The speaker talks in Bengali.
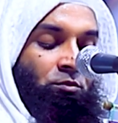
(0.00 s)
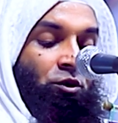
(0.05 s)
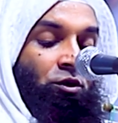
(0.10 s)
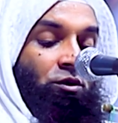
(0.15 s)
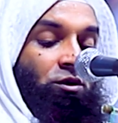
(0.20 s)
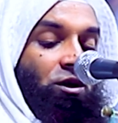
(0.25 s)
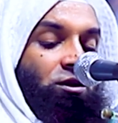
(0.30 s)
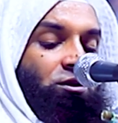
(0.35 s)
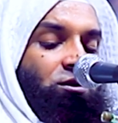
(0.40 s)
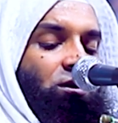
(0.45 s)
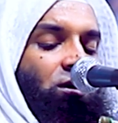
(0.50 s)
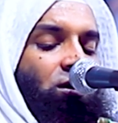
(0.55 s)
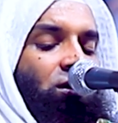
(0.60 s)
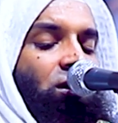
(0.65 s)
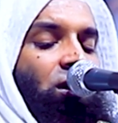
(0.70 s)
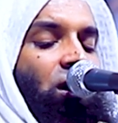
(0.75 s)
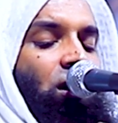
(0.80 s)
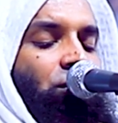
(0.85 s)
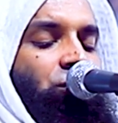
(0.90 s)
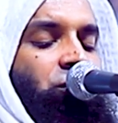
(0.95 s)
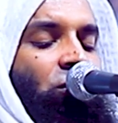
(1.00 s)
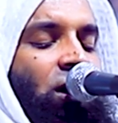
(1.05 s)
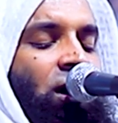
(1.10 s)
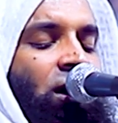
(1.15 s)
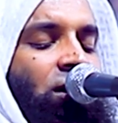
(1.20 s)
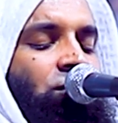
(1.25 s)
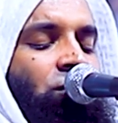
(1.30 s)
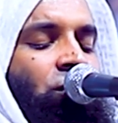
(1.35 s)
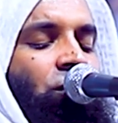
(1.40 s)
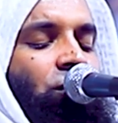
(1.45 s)
অমর রাদিয়াল্লাহু
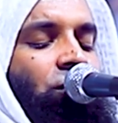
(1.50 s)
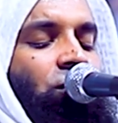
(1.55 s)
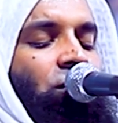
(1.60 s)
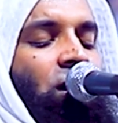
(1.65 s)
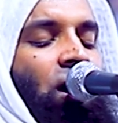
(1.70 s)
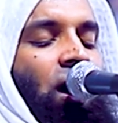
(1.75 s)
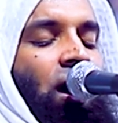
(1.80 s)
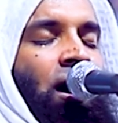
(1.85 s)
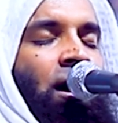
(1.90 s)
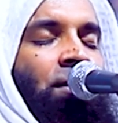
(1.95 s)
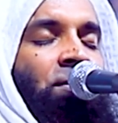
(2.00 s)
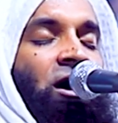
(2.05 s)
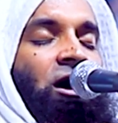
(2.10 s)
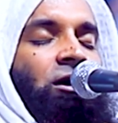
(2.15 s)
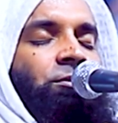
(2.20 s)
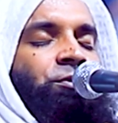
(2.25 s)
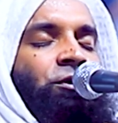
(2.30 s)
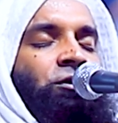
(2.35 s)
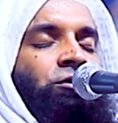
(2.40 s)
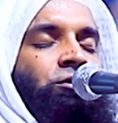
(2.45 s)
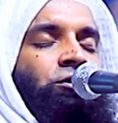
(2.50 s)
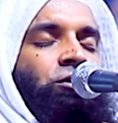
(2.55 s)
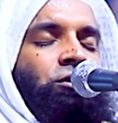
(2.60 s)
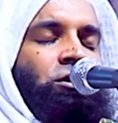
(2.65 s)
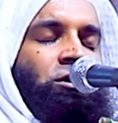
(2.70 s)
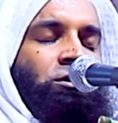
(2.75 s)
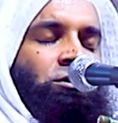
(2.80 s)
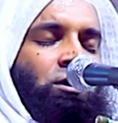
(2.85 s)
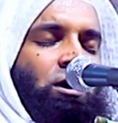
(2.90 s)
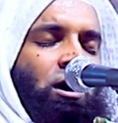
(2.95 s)
আনহু আমার
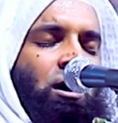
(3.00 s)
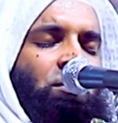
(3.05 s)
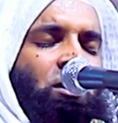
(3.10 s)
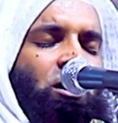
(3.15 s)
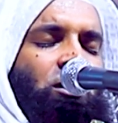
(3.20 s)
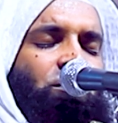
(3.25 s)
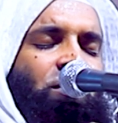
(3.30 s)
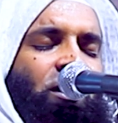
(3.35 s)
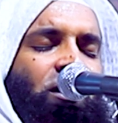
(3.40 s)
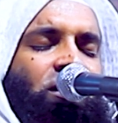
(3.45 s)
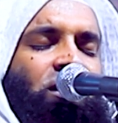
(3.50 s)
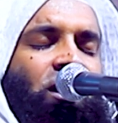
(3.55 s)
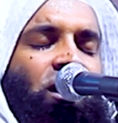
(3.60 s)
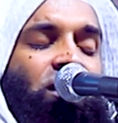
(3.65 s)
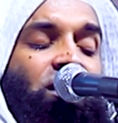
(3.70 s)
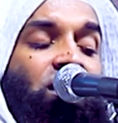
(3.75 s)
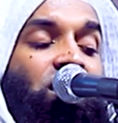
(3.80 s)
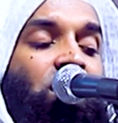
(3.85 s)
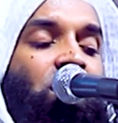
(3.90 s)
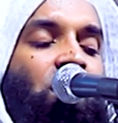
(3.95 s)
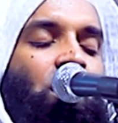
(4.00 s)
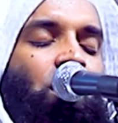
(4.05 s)
বন্ধুগণ আমার ভাইরারে